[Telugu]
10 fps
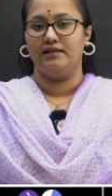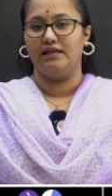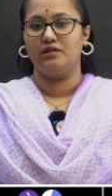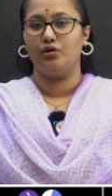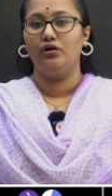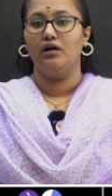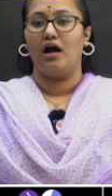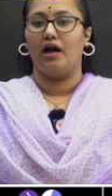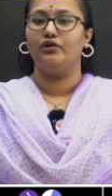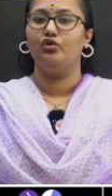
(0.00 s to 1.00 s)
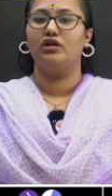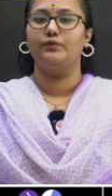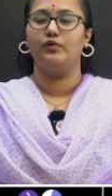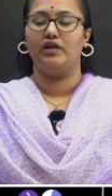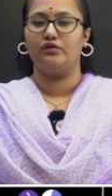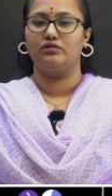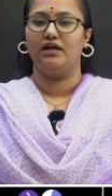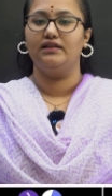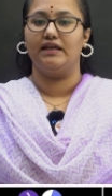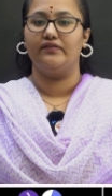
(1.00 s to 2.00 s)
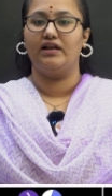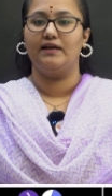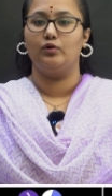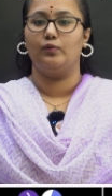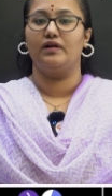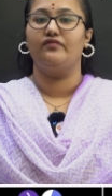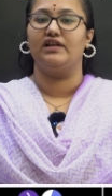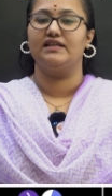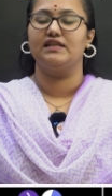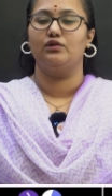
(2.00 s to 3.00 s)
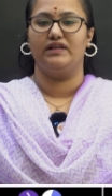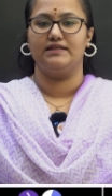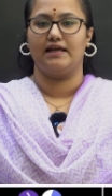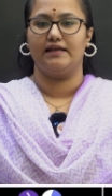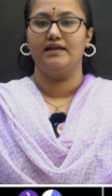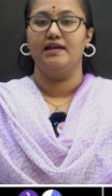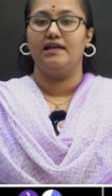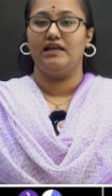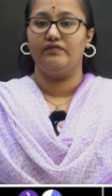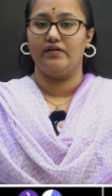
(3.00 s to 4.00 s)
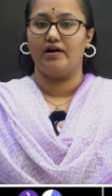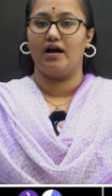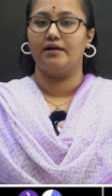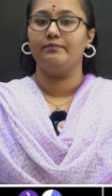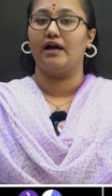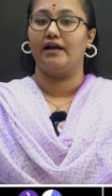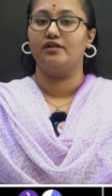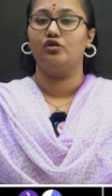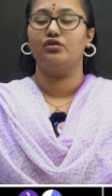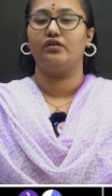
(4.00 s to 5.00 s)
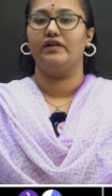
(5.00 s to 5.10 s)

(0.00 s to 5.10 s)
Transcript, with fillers: దీంతో అడ్డు అదుపు లేకుండా దేవాలయం లోపల ఫ్లెక్సీలు వెలిశాయి ఈ వ్యవహారం హైకోర్టుకు